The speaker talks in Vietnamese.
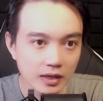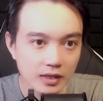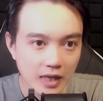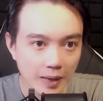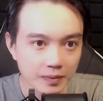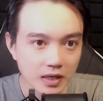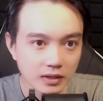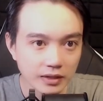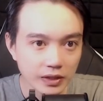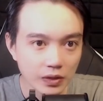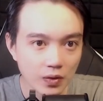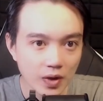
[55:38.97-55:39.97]
Chạm đất thì
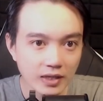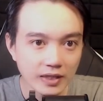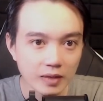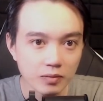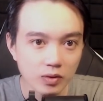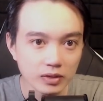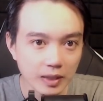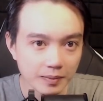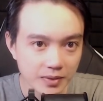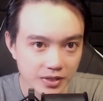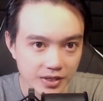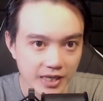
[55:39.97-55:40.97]
nó hóa thành một tấm
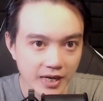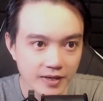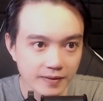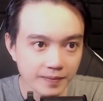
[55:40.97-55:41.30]
gương trắng.